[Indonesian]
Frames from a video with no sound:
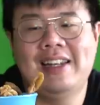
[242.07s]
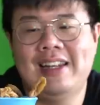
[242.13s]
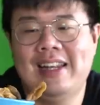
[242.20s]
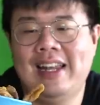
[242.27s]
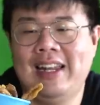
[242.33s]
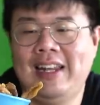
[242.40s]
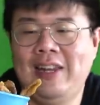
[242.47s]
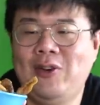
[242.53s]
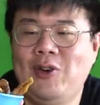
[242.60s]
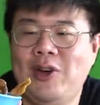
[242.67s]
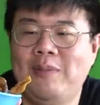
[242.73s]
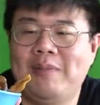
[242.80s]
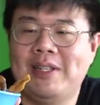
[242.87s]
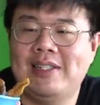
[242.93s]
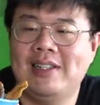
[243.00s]
Dan ini gue
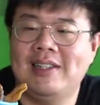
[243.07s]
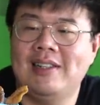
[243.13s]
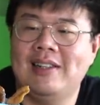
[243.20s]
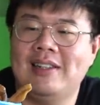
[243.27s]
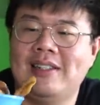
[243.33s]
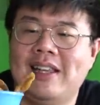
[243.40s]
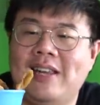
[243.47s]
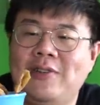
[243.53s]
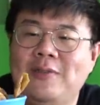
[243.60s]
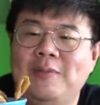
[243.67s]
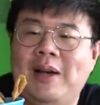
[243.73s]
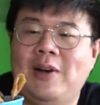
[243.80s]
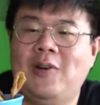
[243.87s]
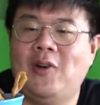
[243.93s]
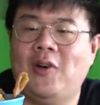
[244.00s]
udah pesen satu
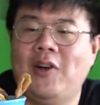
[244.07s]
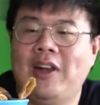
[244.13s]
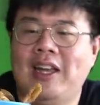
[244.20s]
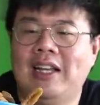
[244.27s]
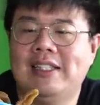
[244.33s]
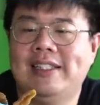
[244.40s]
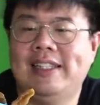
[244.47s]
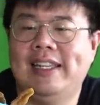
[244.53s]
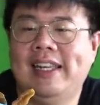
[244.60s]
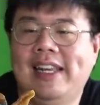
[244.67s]
mangkok dikasih.